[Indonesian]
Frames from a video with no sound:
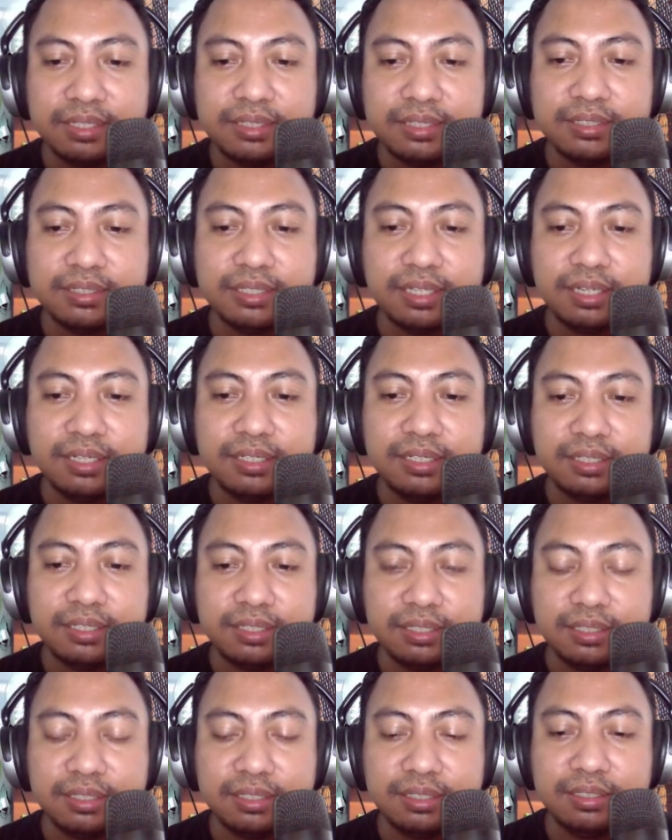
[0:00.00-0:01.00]

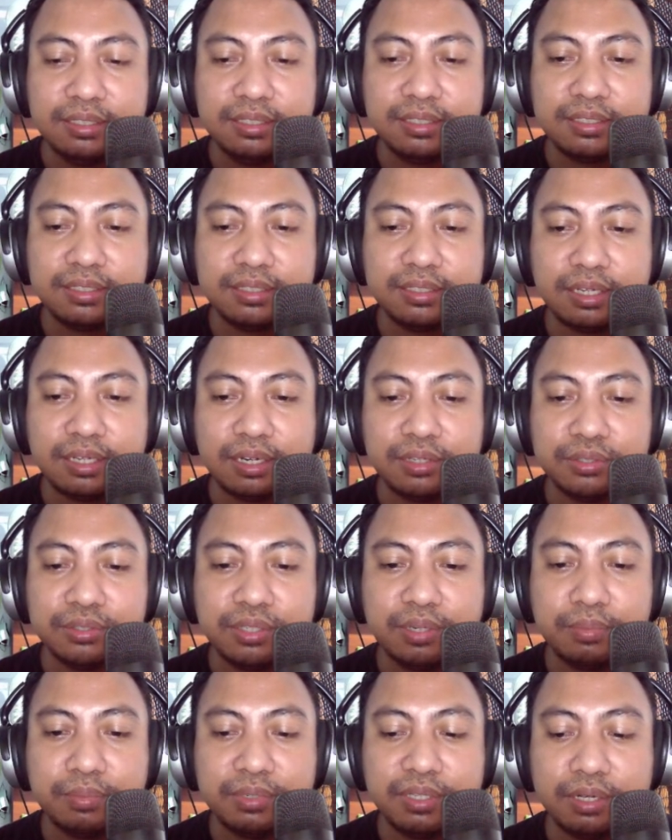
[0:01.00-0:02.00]
Jadi, kalau
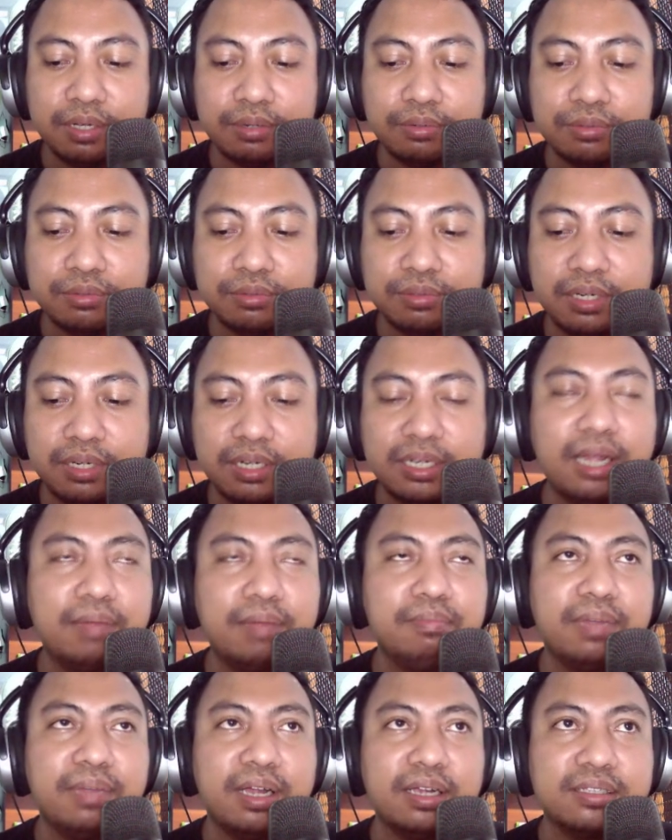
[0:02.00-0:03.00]
sudah punya akun Google
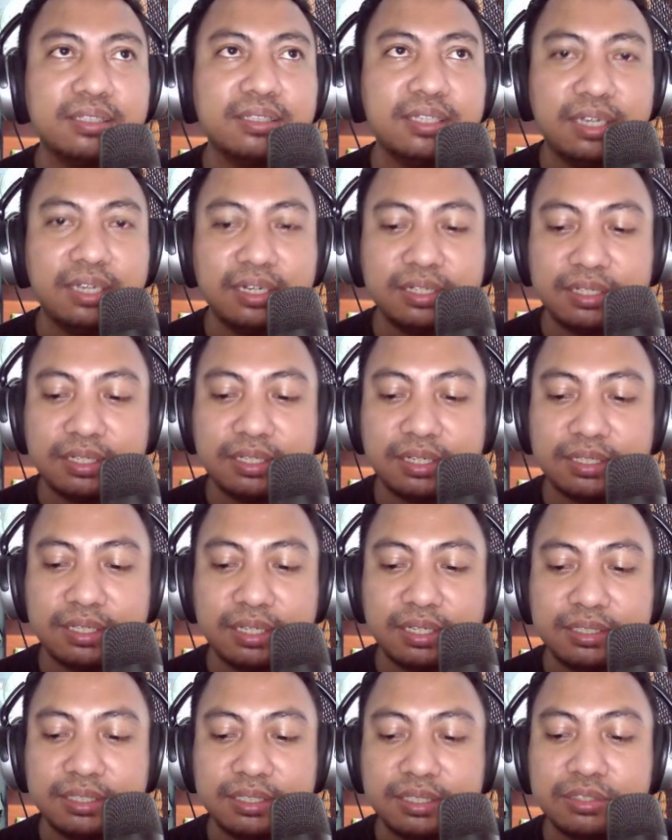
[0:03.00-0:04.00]
gampang, tinggal di-create
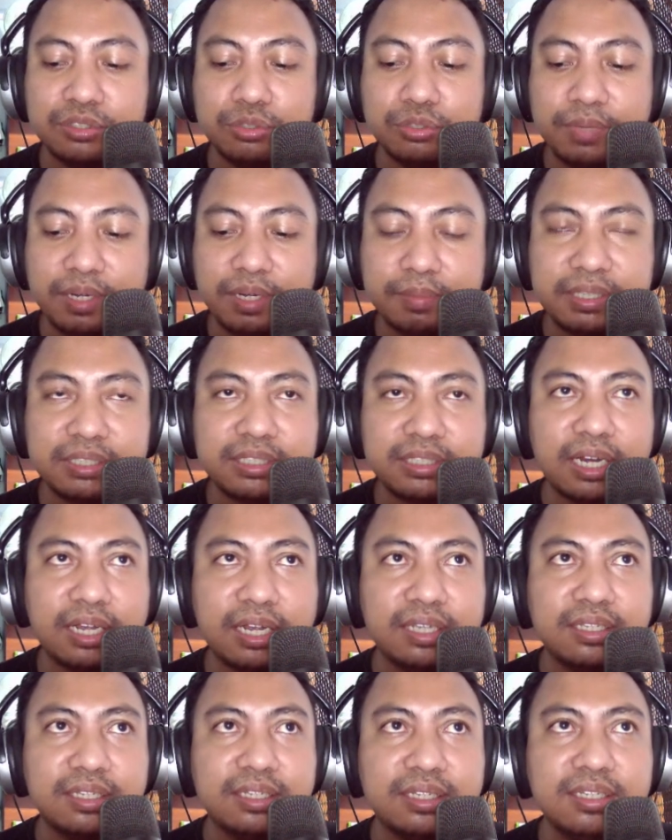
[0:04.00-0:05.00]
aja. Cuman
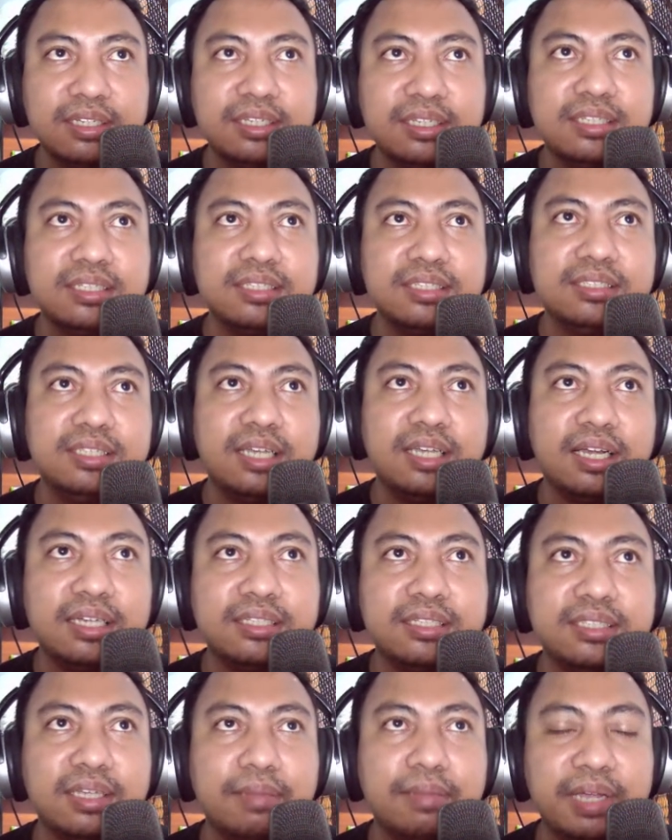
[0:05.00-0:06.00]
masalahnya, jangan
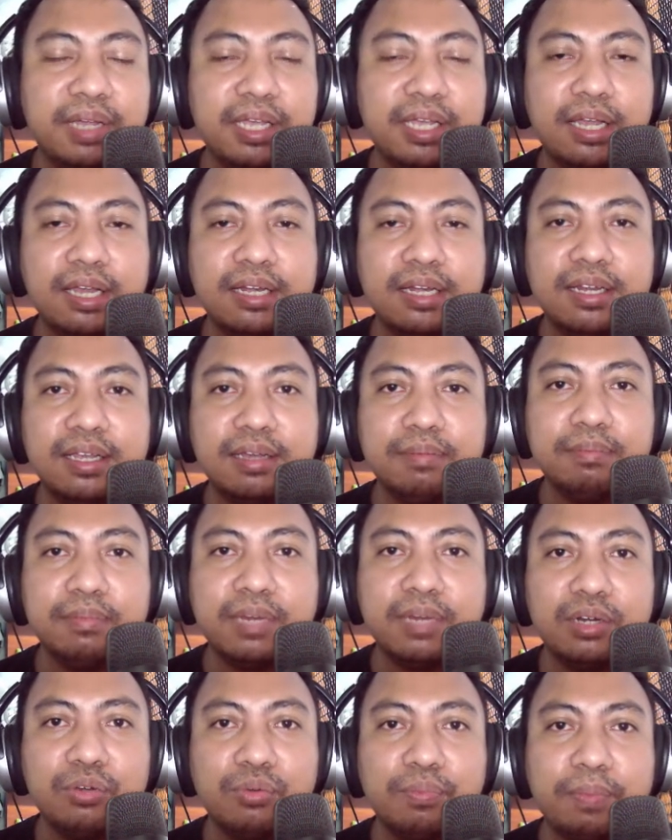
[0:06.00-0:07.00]
sampai Anda
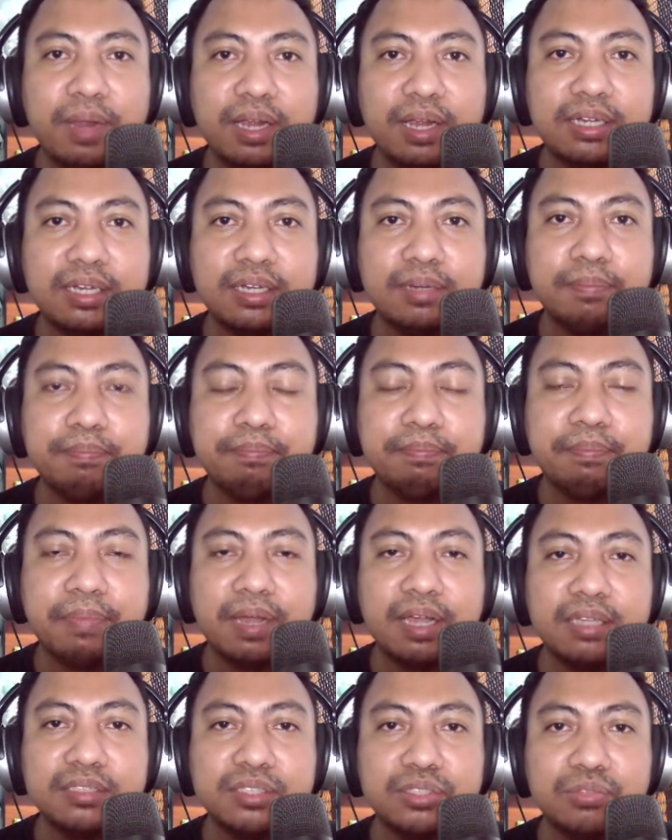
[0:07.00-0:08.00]
melupakan
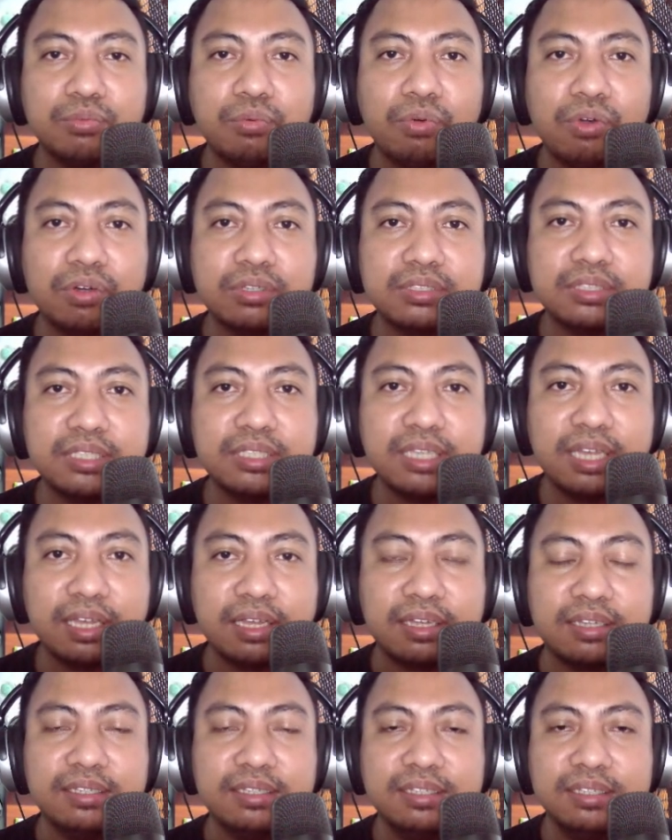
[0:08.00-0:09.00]

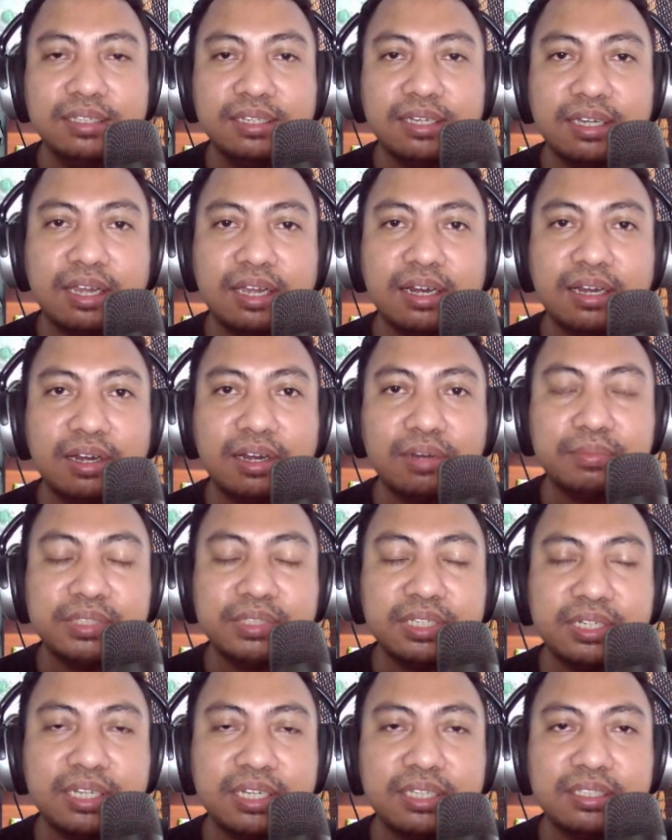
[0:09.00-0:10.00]
passwordnya. Karena kalau
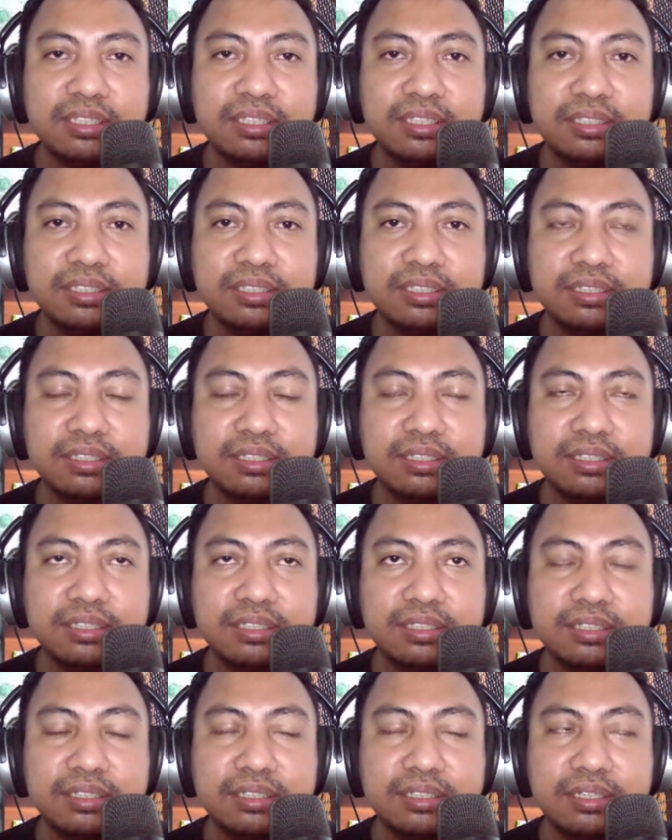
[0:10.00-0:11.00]
misalnya nanti
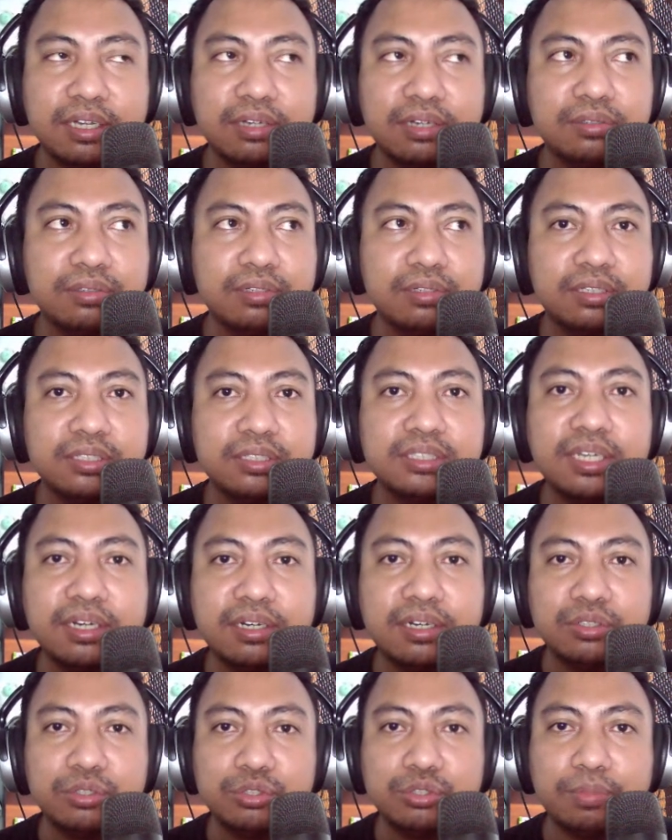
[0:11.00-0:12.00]
eh, aku, eh,
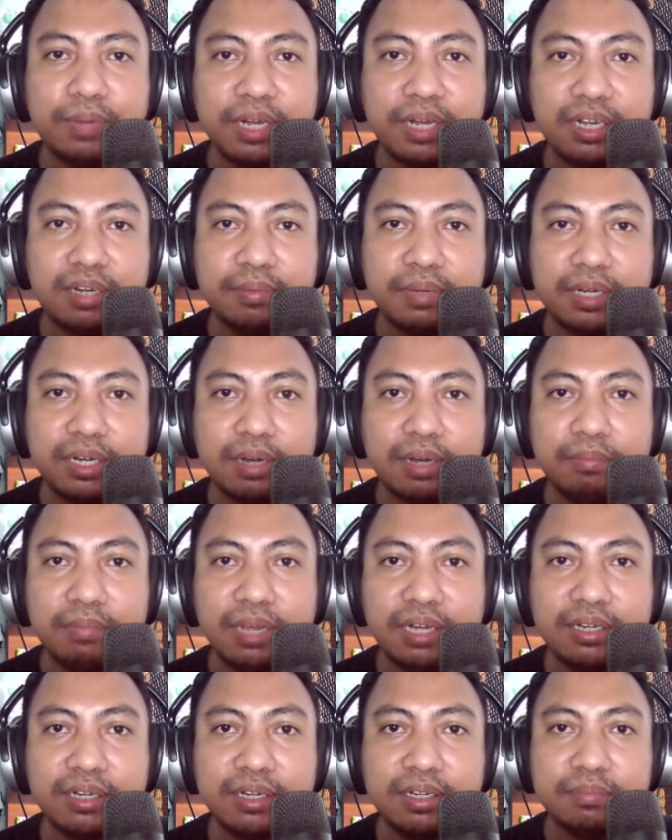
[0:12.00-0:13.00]
channel YouTube Anda ini
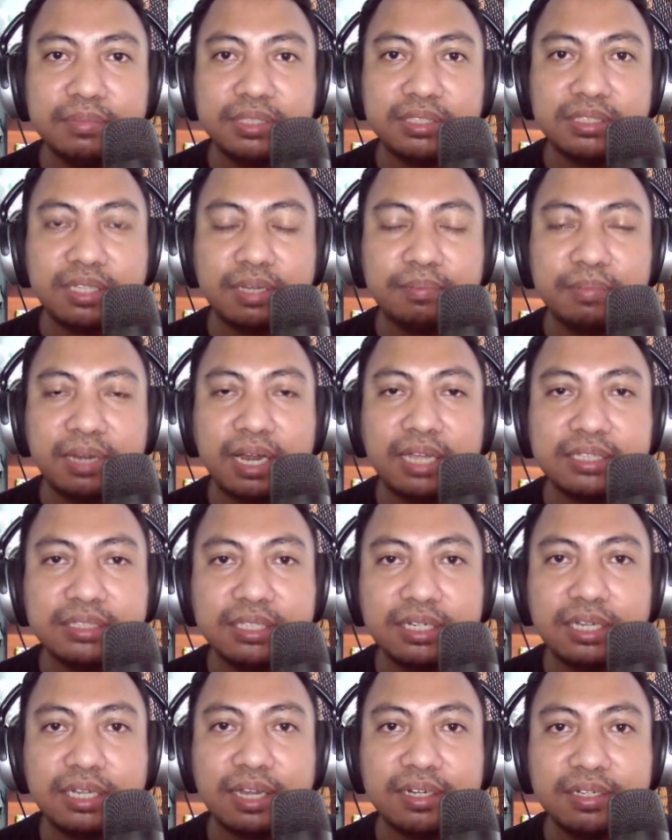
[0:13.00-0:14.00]
berkembang dan bisa
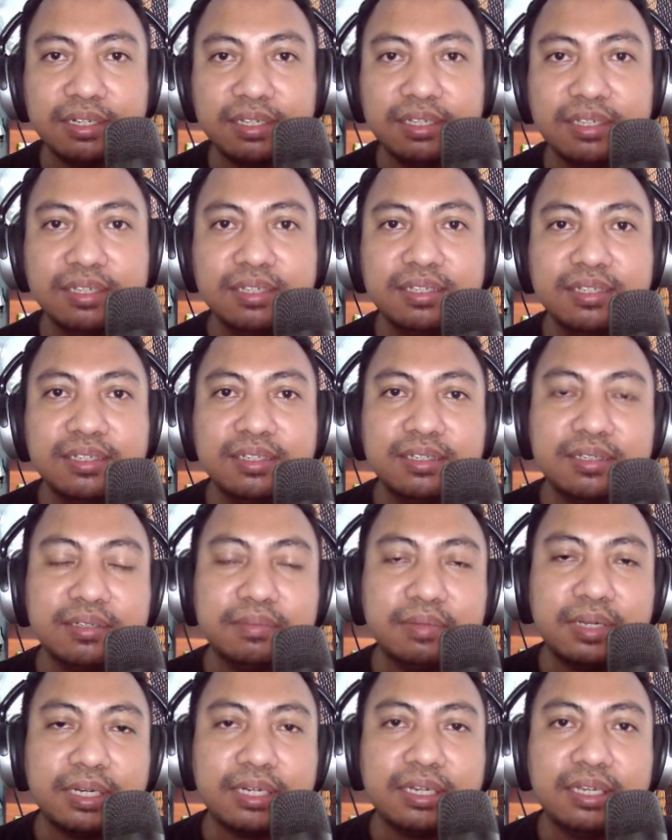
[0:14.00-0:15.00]
menghasilkan,
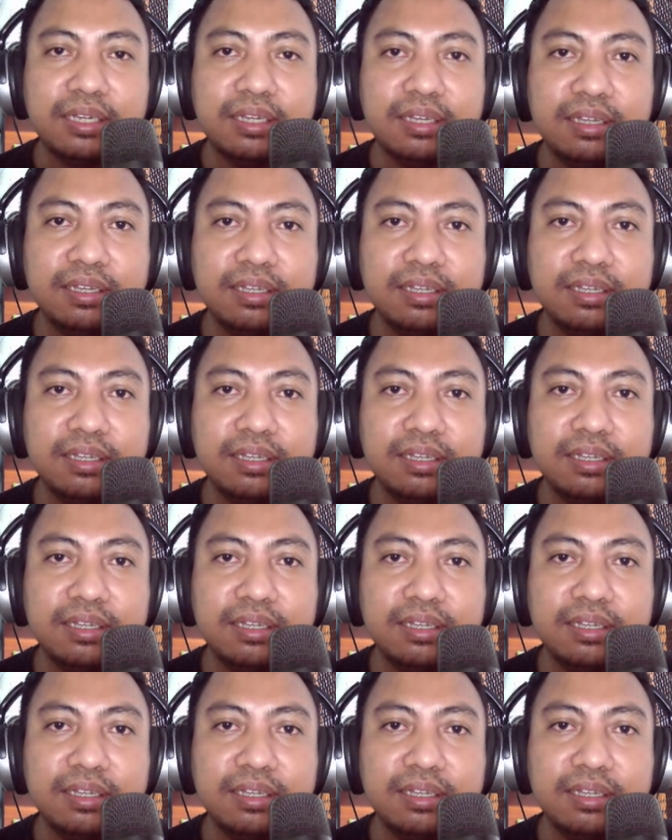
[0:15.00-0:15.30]
maka